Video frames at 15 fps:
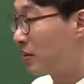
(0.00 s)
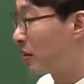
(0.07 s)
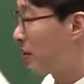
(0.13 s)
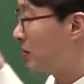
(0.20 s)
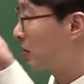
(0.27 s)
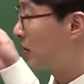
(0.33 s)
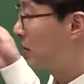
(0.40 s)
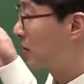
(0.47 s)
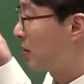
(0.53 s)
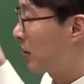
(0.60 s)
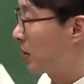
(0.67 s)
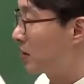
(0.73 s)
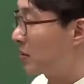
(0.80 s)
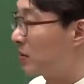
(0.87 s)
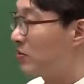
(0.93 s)
그래서
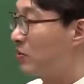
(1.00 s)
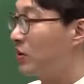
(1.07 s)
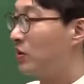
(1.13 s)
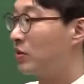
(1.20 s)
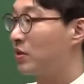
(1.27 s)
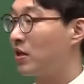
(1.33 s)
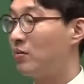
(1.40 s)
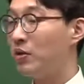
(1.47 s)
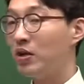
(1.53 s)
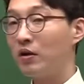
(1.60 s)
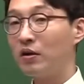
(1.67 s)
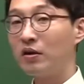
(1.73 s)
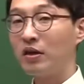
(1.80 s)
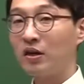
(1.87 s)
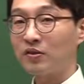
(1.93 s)
퇴직급여
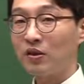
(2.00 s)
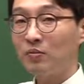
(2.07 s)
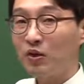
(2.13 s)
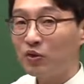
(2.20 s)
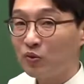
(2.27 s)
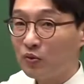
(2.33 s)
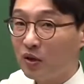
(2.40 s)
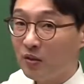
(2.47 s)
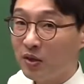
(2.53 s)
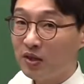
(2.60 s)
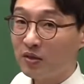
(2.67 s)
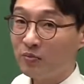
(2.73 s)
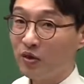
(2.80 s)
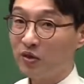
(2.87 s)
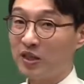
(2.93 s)
DB형 이렇게 설명 쭉
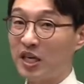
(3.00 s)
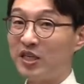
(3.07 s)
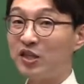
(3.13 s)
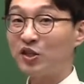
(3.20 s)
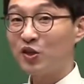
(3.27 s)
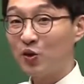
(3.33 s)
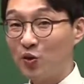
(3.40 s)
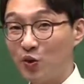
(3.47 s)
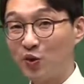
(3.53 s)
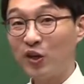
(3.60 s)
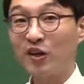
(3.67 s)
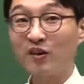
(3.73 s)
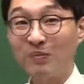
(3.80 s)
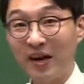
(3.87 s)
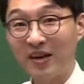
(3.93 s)
드리면서 뭐 재측정 요소
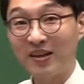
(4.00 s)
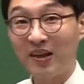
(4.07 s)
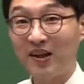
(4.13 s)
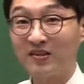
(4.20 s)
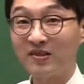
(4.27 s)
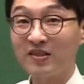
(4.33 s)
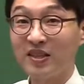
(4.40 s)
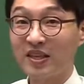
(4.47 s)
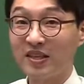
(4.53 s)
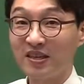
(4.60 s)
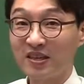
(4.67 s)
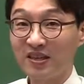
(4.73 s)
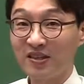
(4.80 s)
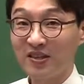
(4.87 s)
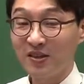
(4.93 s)
이런 거 막
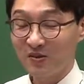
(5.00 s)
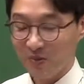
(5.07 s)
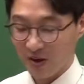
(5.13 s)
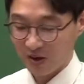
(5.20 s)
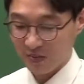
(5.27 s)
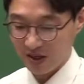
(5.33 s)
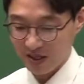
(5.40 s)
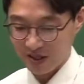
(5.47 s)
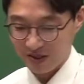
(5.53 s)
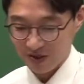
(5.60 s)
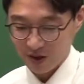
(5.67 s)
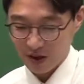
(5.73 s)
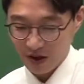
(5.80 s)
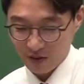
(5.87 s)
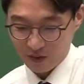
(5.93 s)
나왔었잖아. 그죠? 매년 말
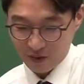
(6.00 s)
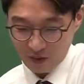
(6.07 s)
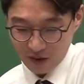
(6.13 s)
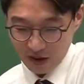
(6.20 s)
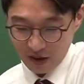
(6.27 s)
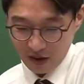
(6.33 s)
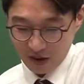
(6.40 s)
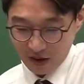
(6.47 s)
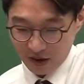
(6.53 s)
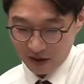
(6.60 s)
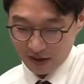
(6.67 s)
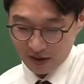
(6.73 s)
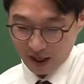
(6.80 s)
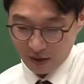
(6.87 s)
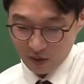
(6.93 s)
재측정하고
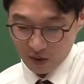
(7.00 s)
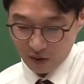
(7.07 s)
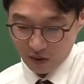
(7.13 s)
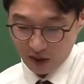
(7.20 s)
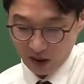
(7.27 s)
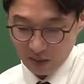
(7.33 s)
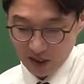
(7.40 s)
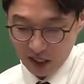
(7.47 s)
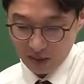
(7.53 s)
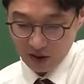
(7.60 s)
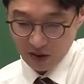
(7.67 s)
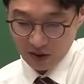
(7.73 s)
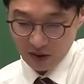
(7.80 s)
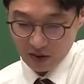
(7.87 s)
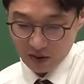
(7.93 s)
그래서 답은 동그라미
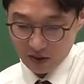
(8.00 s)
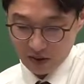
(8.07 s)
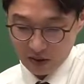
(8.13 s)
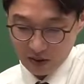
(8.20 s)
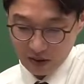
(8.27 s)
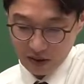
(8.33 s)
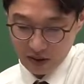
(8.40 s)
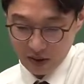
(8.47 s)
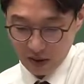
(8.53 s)
4번 틀렸죠. 그죠?